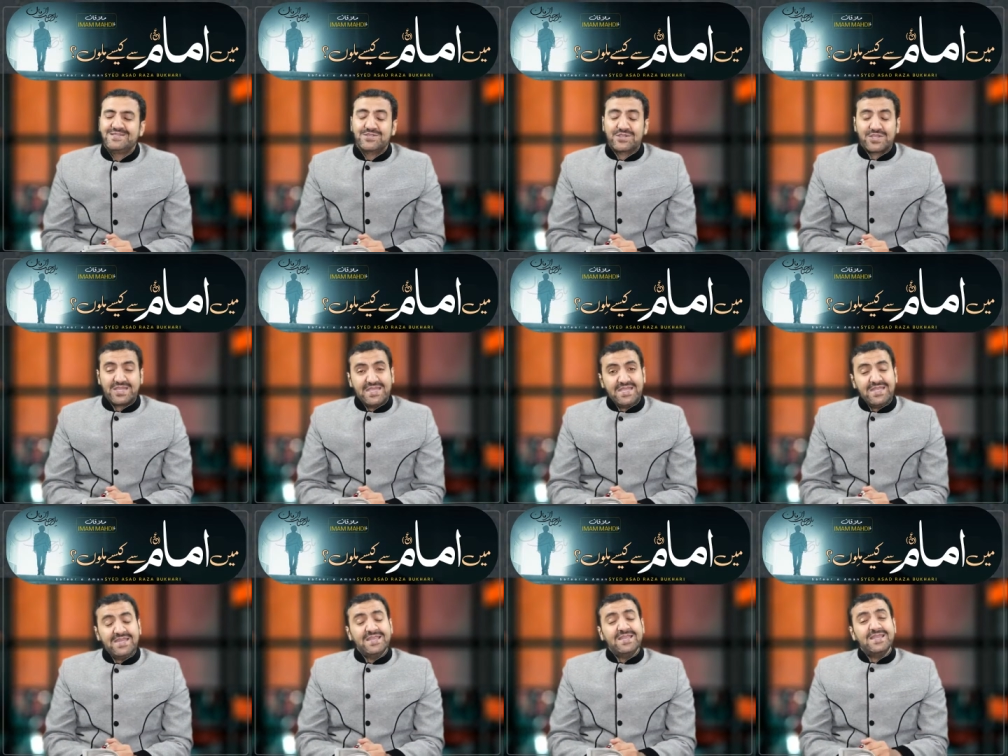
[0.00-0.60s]

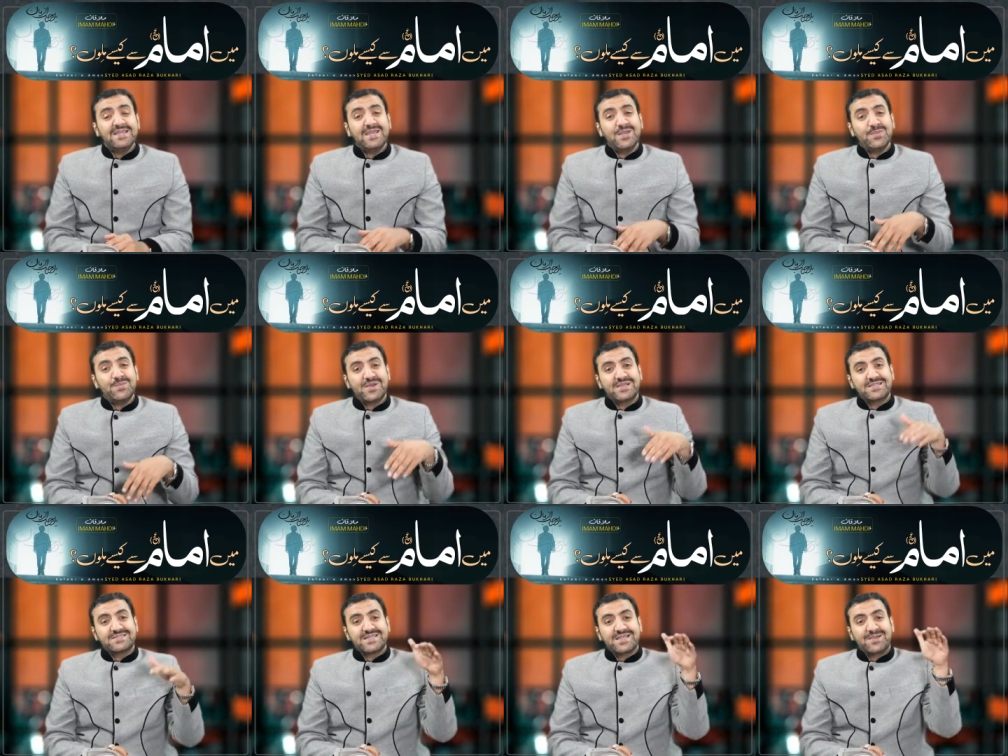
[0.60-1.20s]
यकीन की
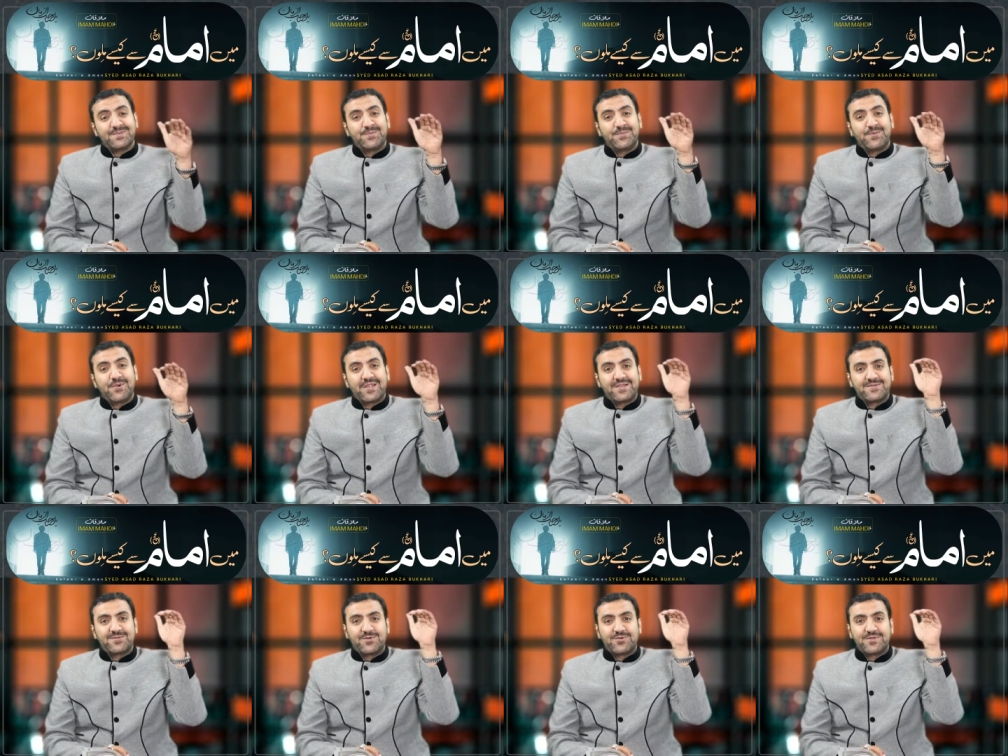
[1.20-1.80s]
मंजिल
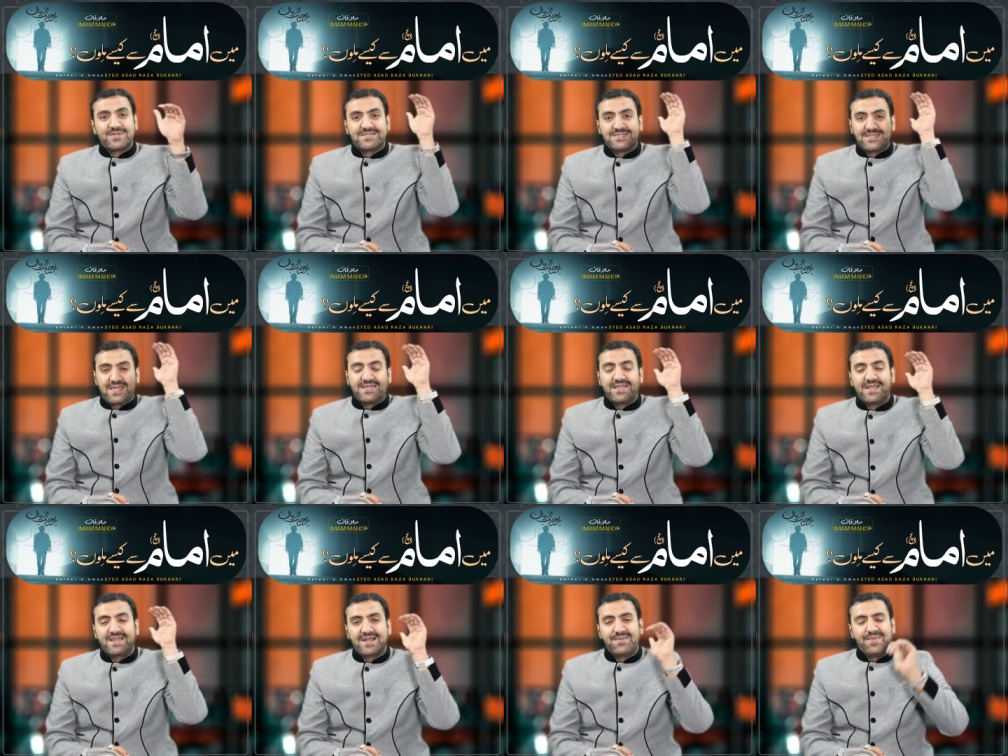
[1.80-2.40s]
बुलंद होनी
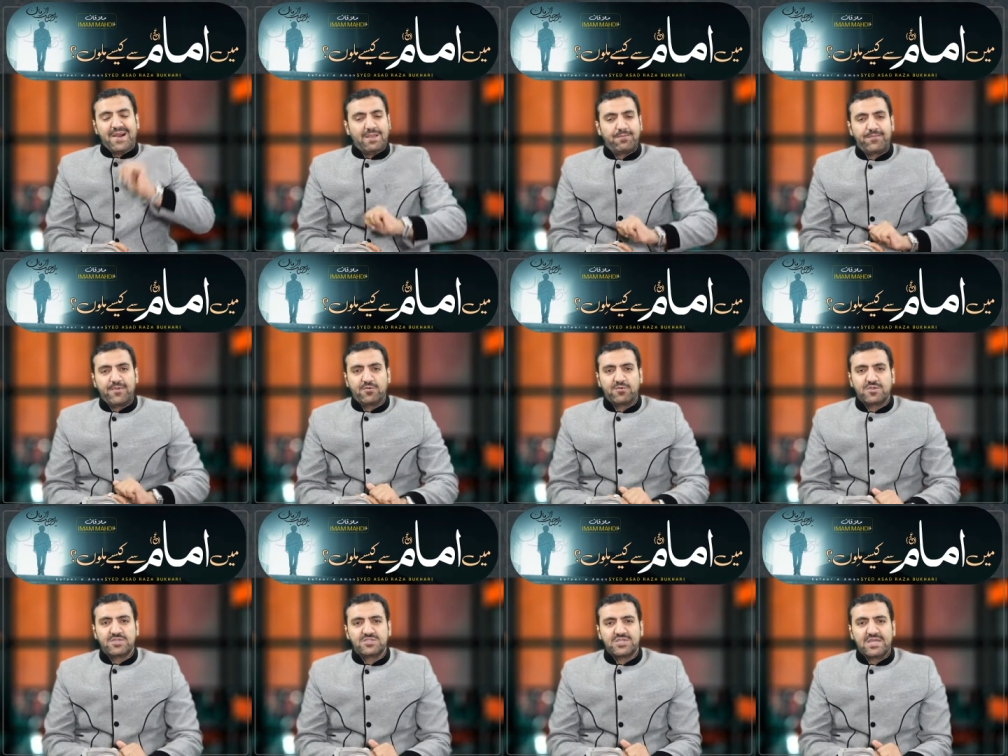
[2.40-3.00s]
चाहिए कमाल पे
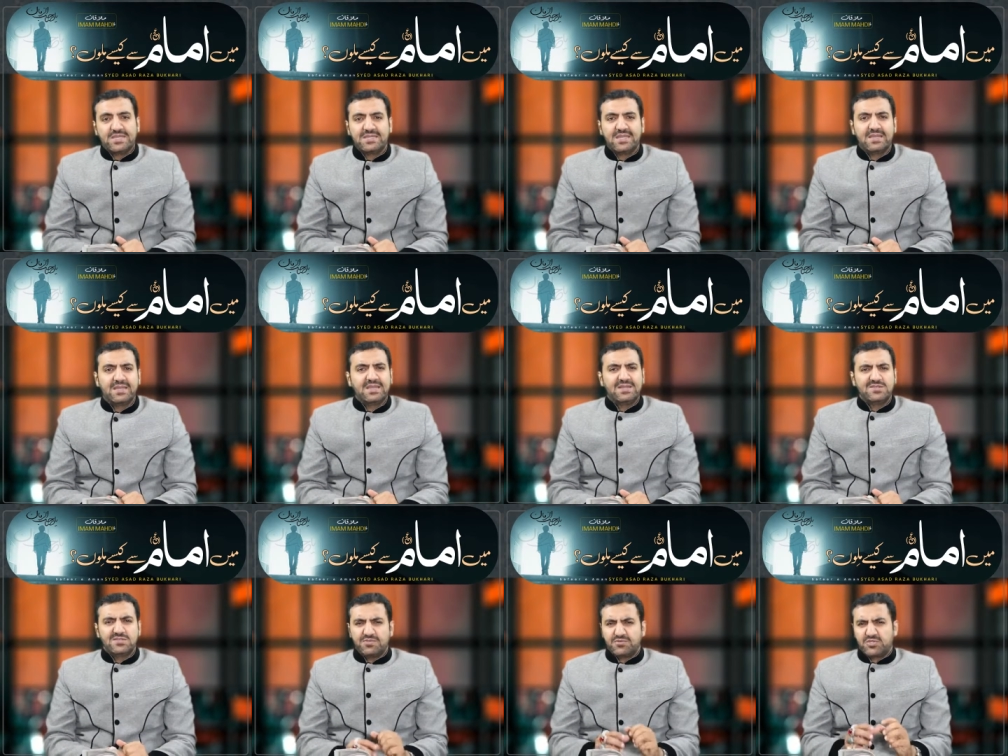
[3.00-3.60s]
होनी चाहिए
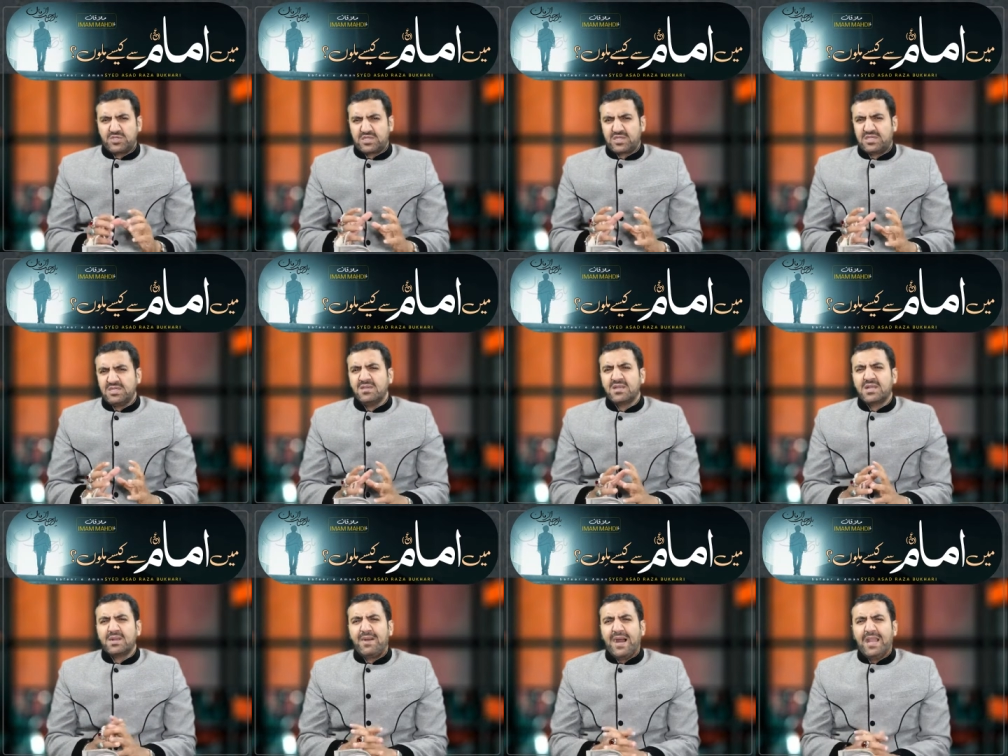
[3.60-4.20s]
जब
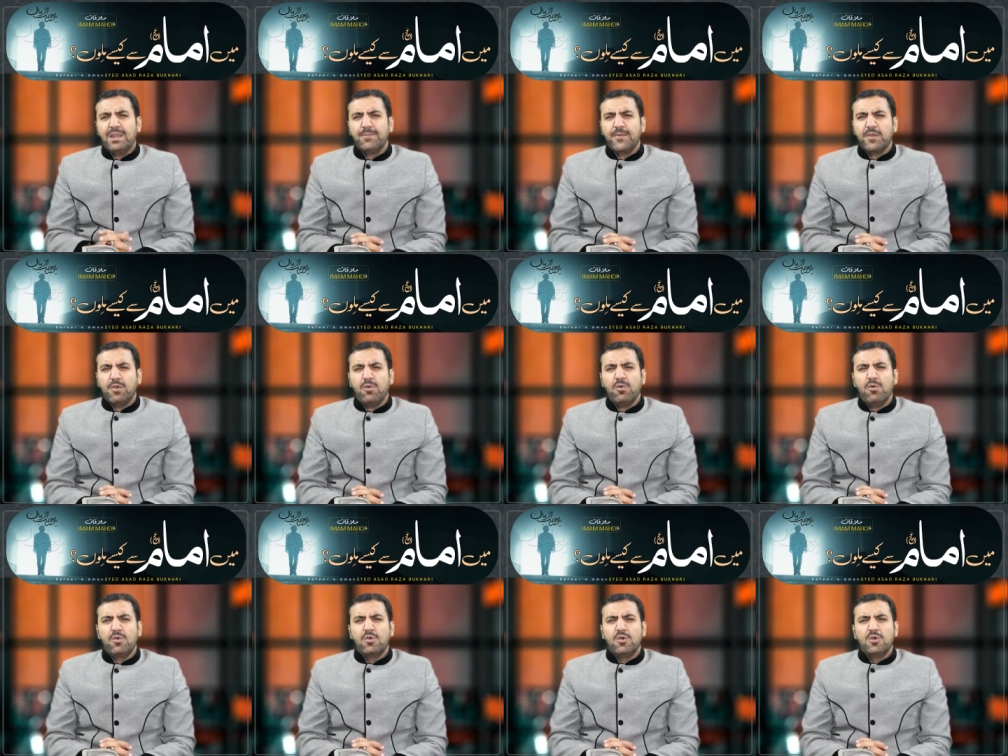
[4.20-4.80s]
यकीन कमाल पे
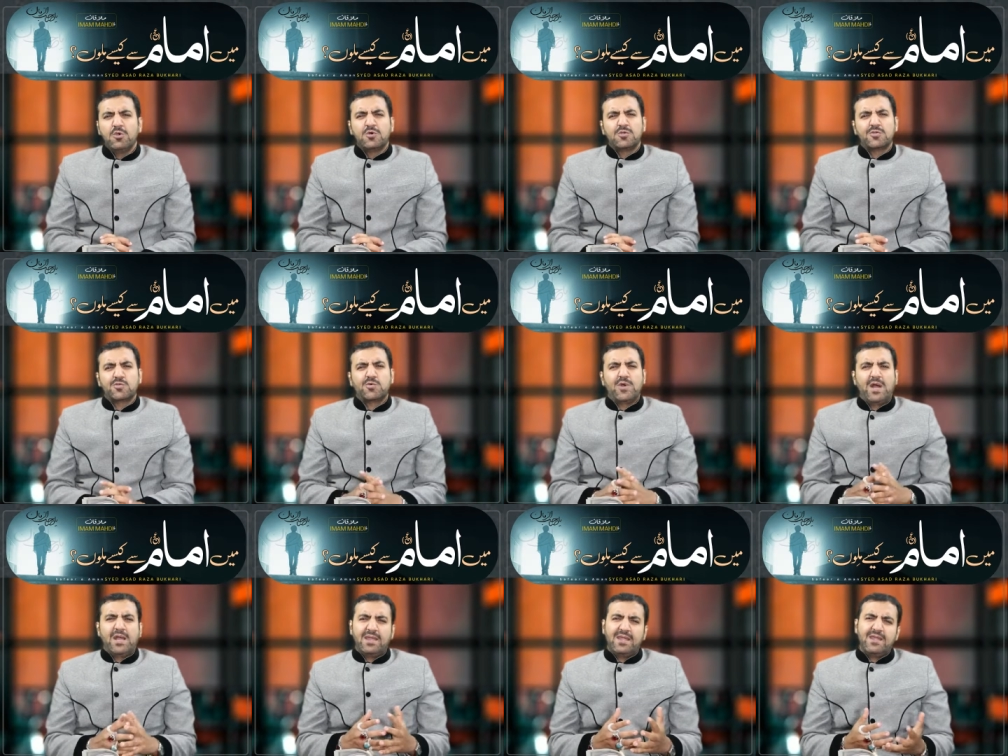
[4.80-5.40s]
हो
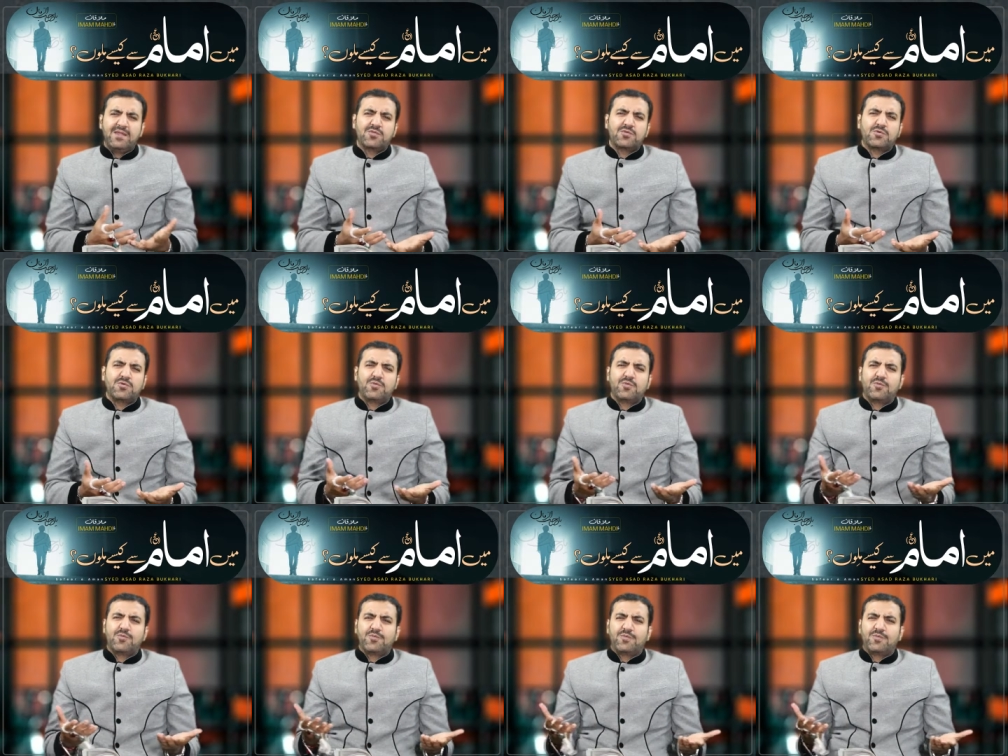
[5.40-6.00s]
तो आगे तो